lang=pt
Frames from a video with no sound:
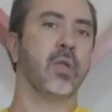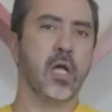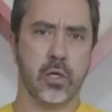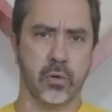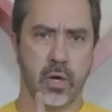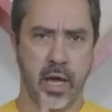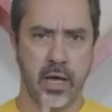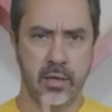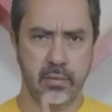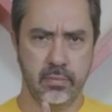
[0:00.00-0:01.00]
E o
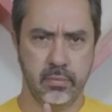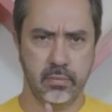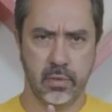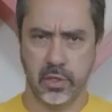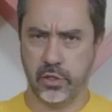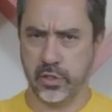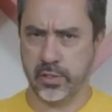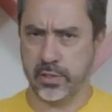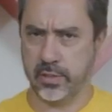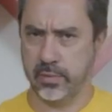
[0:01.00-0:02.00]
rei lhe
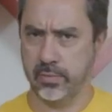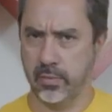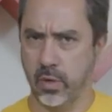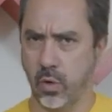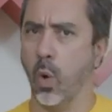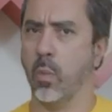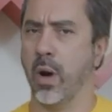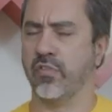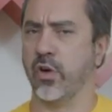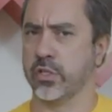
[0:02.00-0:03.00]
disse, com
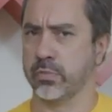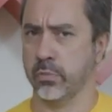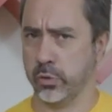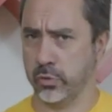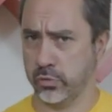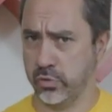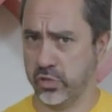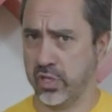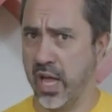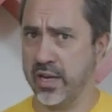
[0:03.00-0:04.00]
uma voz muito
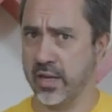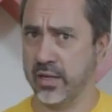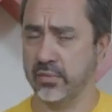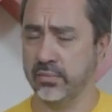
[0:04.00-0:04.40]
séria: